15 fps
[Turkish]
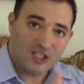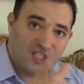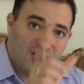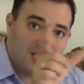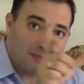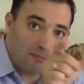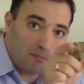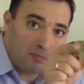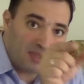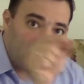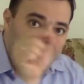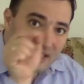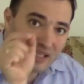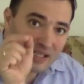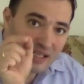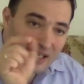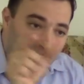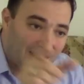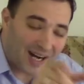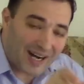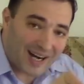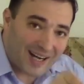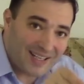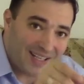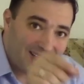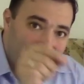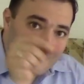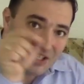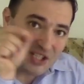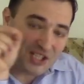Cımbızla
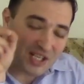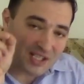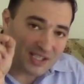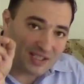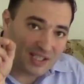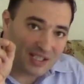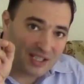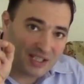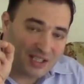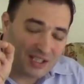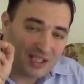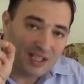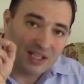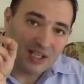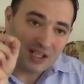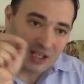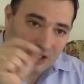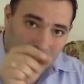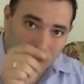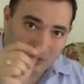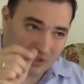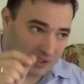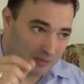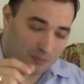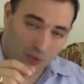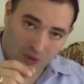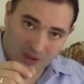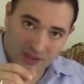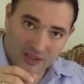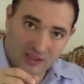ayetin içerisindekini almışlar.
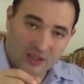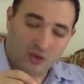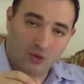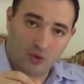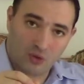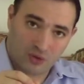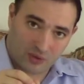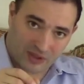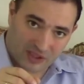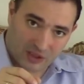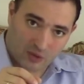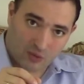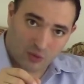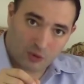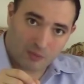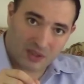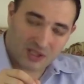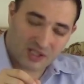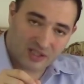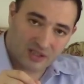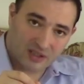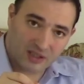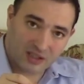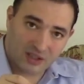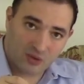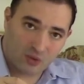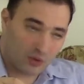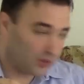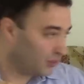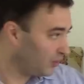Bu arada da o işte konu başlığındaki
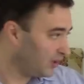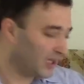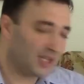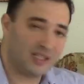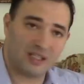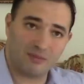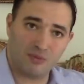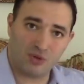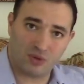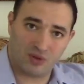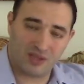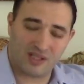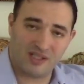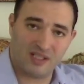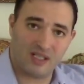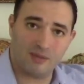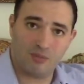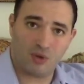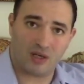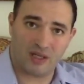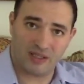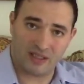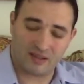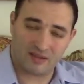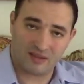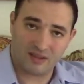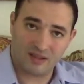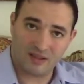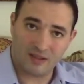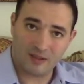konuyu da anlatmış olacağız. Yine bu ayet.
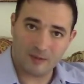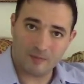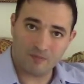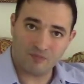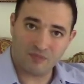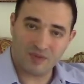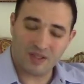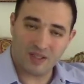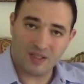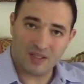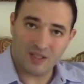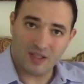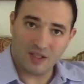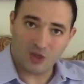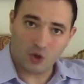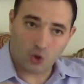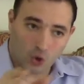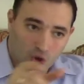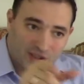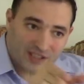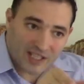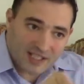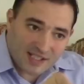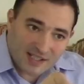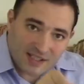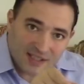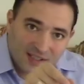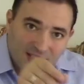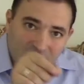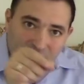
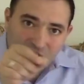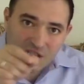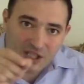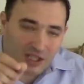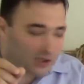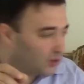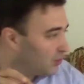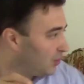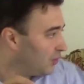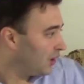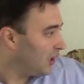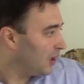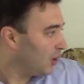Kontekstinden çıkartıyor.